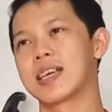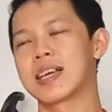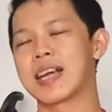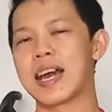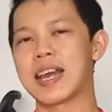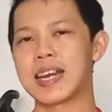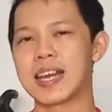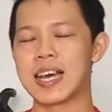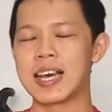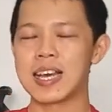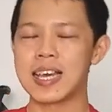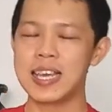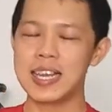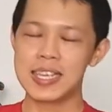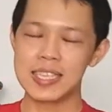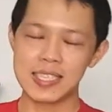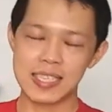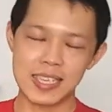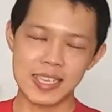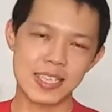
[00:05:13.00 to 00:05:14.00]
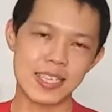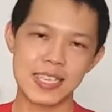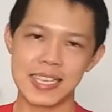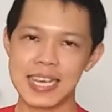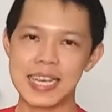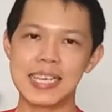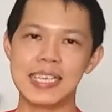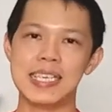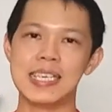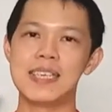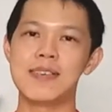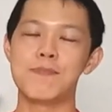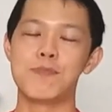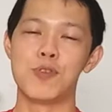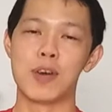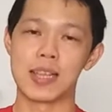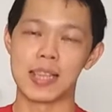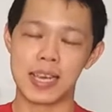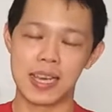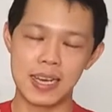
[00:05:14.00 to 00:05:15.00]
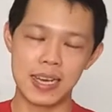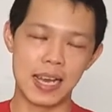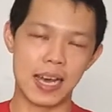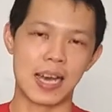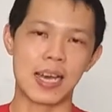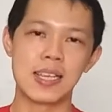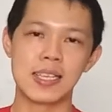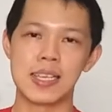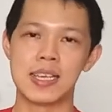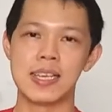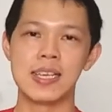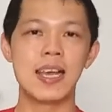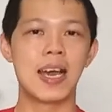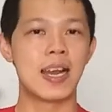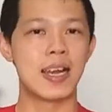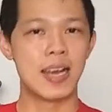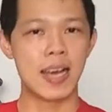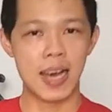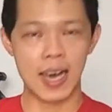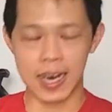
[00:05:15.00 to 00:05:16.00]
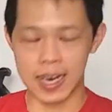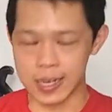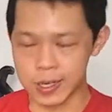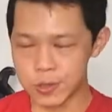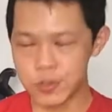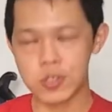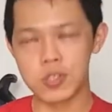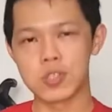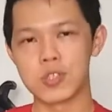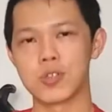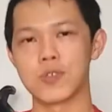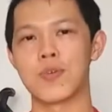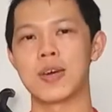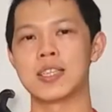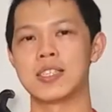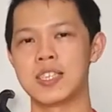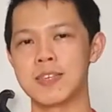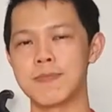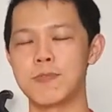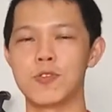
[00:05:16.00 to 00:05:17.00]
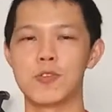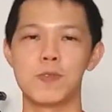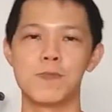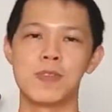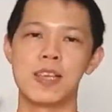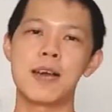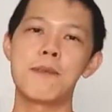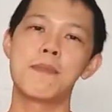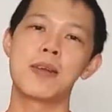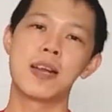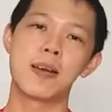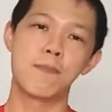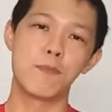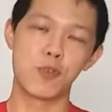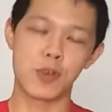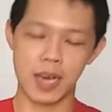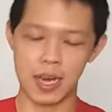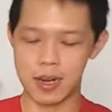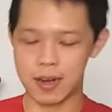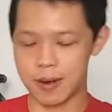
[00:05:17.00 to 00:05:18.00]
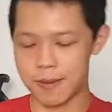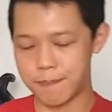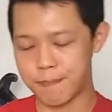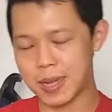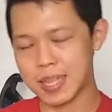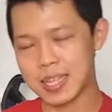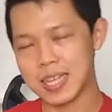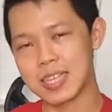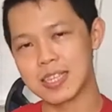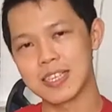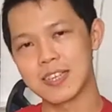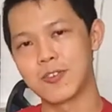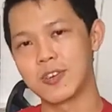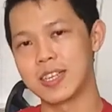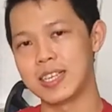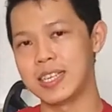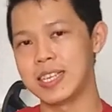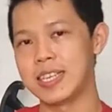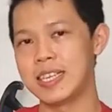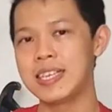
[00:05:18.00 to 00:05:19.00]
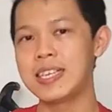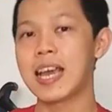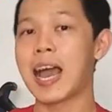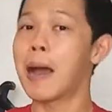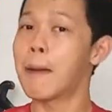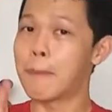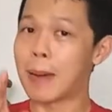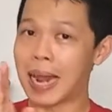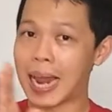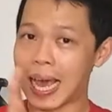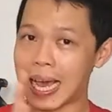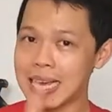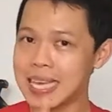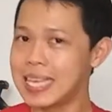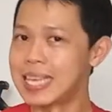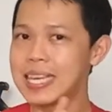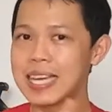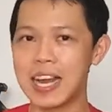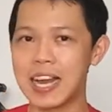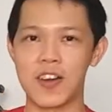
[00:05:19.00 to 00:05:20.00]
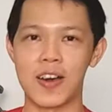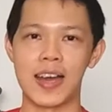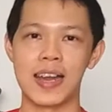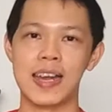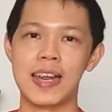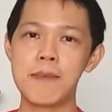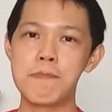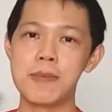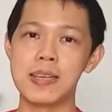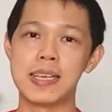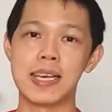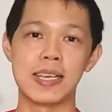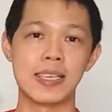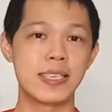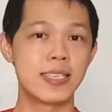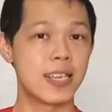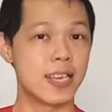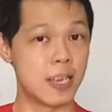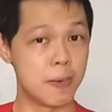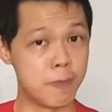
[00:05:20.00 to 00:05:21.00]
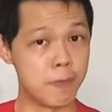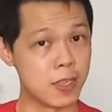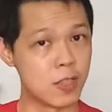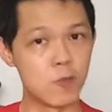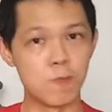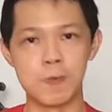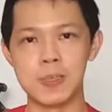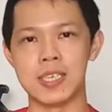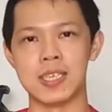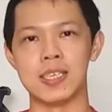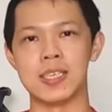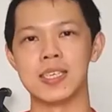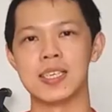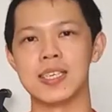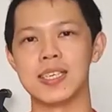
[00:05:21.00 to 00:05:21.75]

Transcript: karena ini sering terjadi buat Anda, jadi Anda harus wajib hukumnya menemukan empat kategori ini, apalagi kalau Anda bidangnya adalah B2B.